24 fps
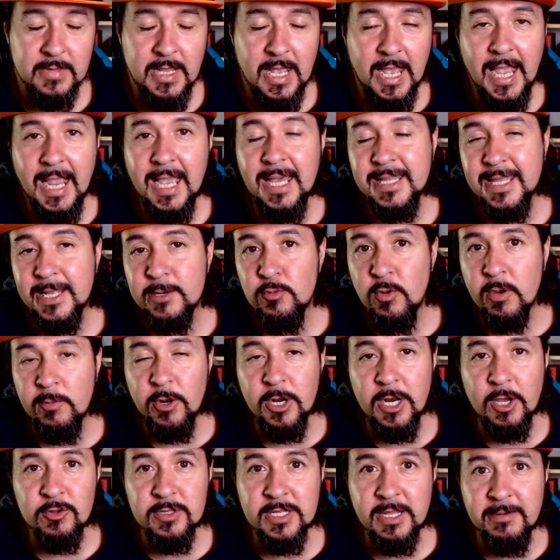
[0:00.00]
haga de nuevo
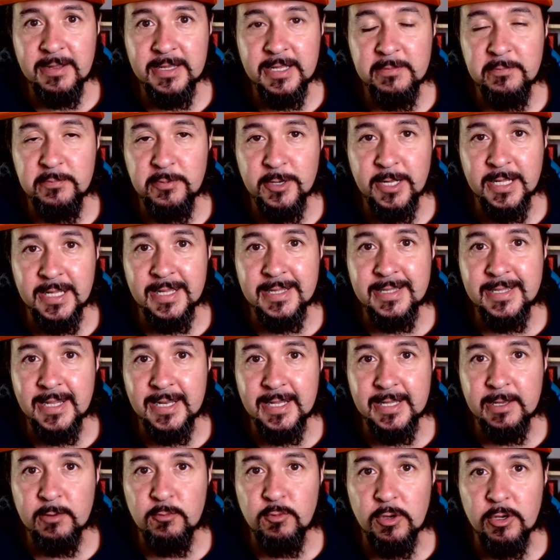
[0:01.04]
la octava temporada entera
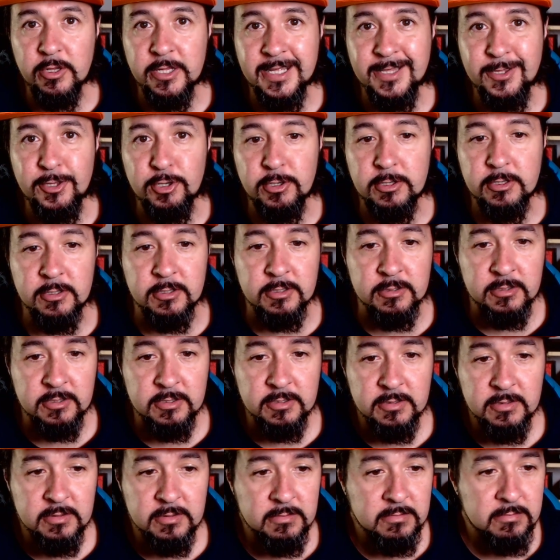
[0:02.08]
de Juego de Tronos.
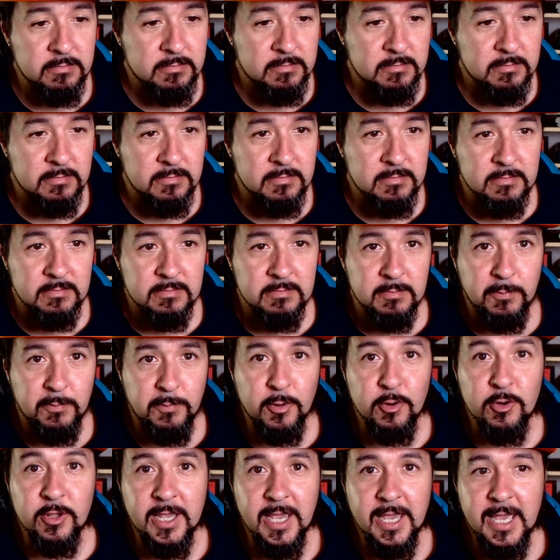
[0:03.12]

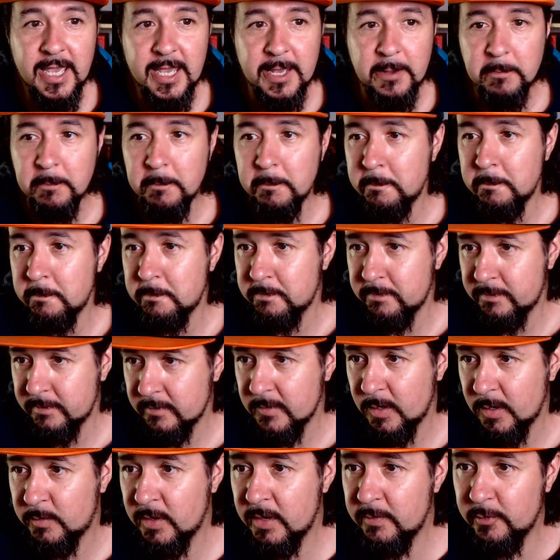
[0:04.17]
¿Por qué?
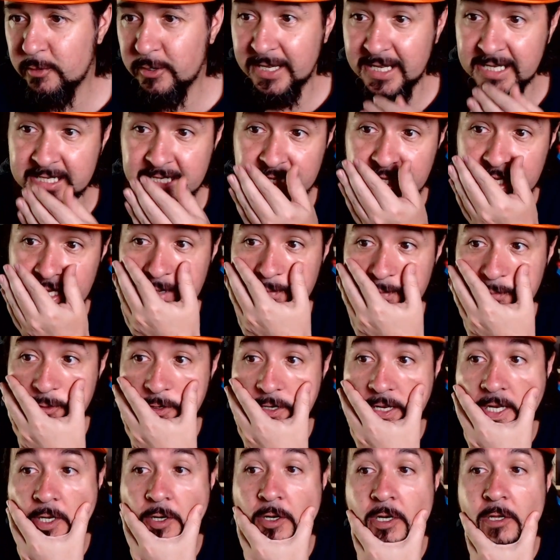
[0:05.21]
Hombre, porque sí,
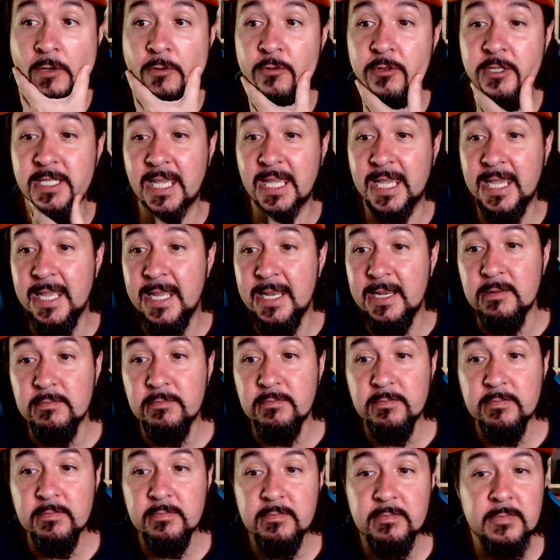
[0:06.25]
porque no le gusta a él.
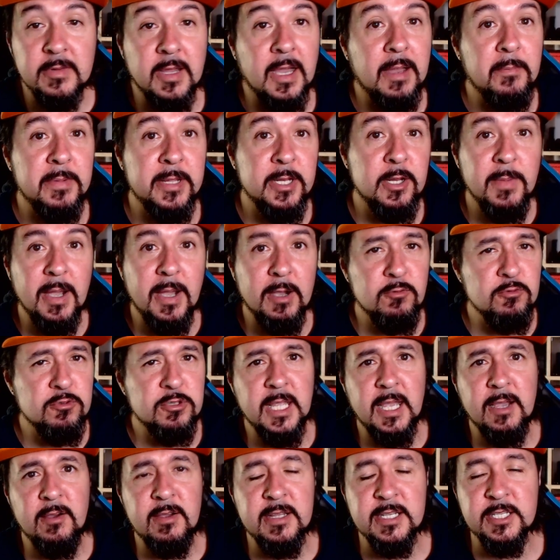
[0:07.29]
A mí no me ha
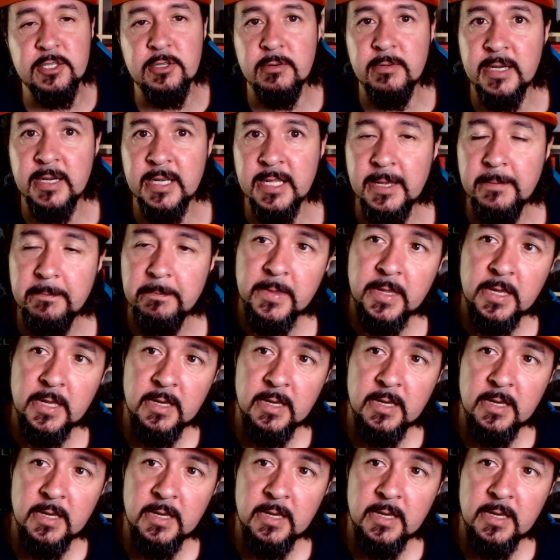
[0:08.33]
gustado esto, ¿verdad?